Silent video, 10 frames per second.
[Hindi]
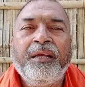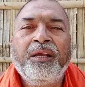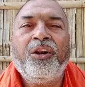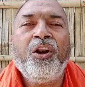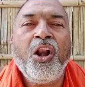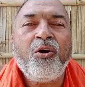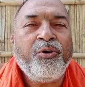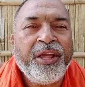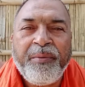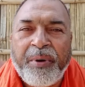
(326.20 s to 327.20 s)

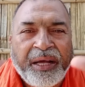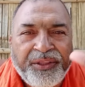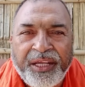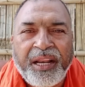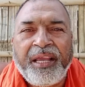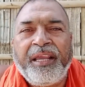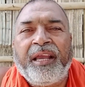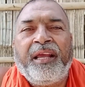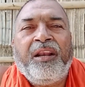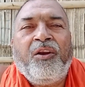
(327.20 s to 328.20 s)
लौंडी बांदी नहीं
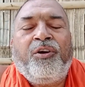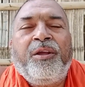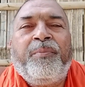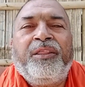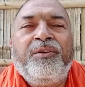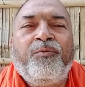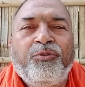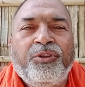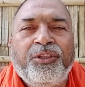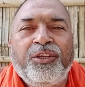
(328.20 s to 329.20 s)
है लौंडी बांदी वो
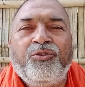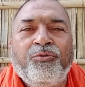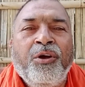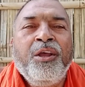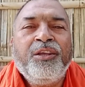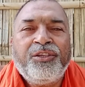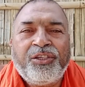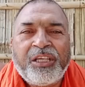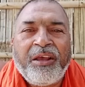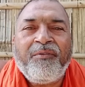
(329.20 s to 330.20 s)
होती थी जो
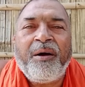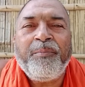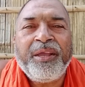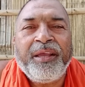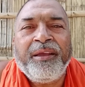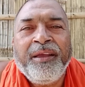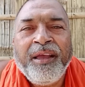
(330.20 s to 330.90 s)
सेवा में